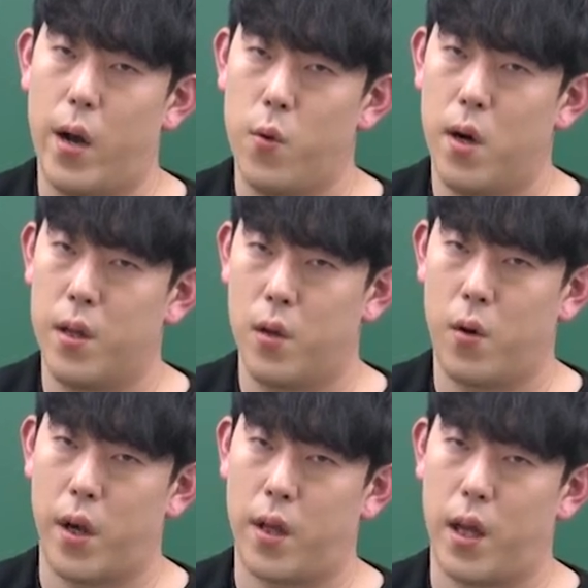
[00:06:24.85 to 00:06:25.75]
활용하는
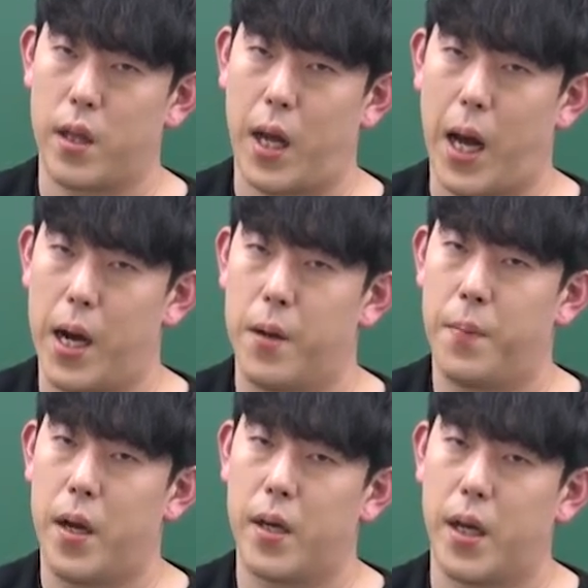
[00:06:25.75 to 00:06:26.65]
거에 대한
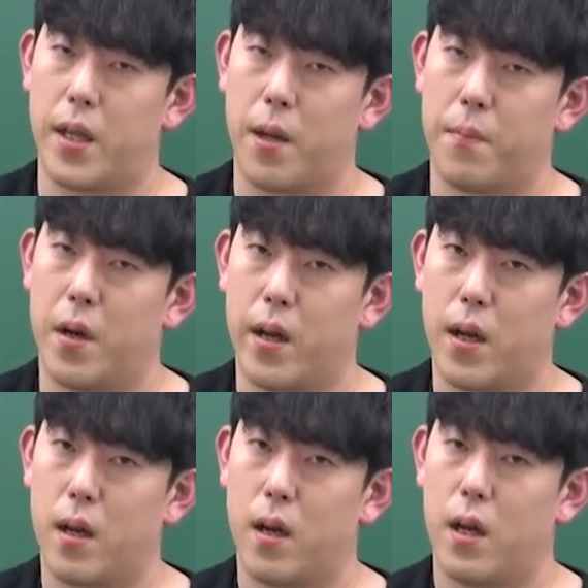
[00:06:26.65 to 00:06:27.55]
강박이 있단 말이야.